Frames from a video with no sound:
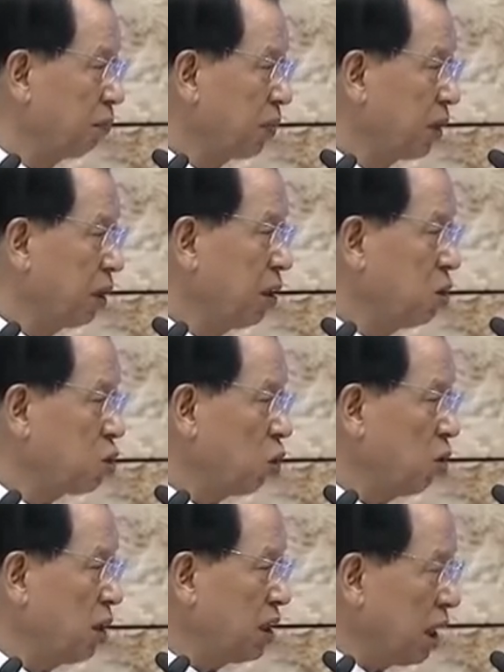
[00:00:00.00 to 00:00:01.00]
그건
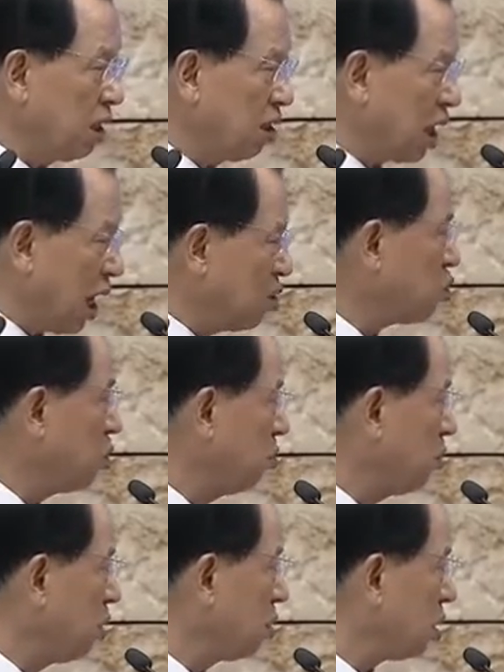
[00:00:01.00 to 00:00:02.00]
종회적에는 할 수
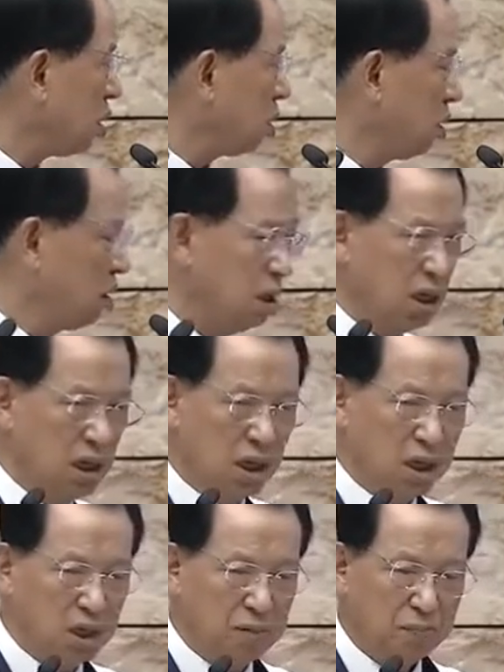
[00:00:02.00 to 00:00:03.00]
없는 거예요.
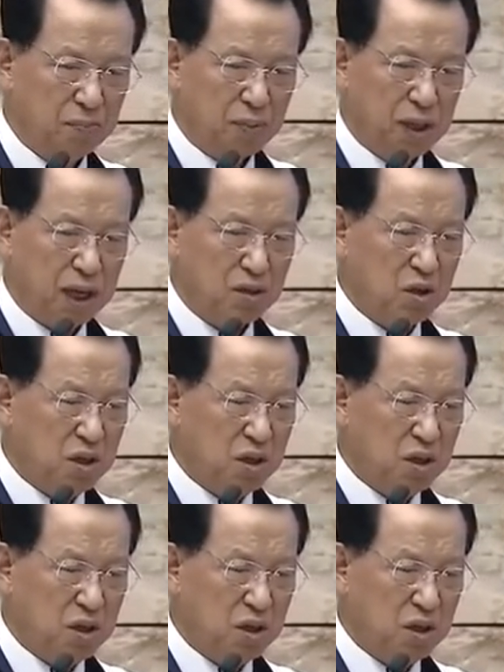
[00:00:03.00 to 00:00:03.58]
아주